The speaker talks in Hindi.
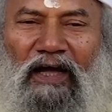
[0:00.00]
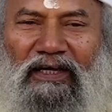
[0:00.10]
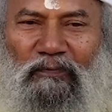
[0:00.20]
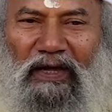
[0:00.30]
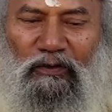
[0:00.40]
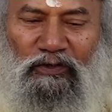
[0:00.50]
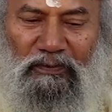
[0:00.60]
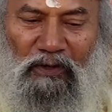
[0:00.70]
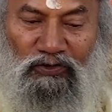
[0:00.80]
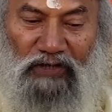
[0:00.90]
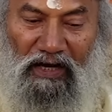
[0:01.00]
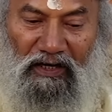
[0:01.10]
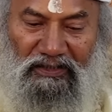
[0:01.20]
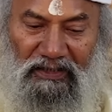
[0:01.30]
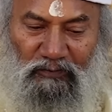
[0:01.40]
कि मैं इस
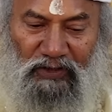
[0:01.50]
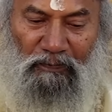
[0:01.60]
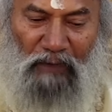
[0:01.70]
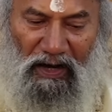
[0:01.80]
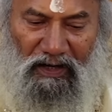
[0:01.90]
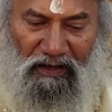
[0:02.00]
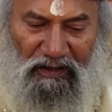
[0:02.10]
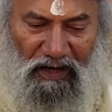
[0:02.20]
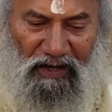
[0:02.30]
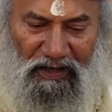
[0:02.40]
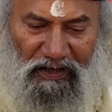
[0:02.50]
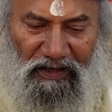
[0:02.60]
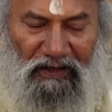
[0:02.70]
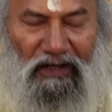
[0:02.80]
भवसागर से मुझे पार लगना है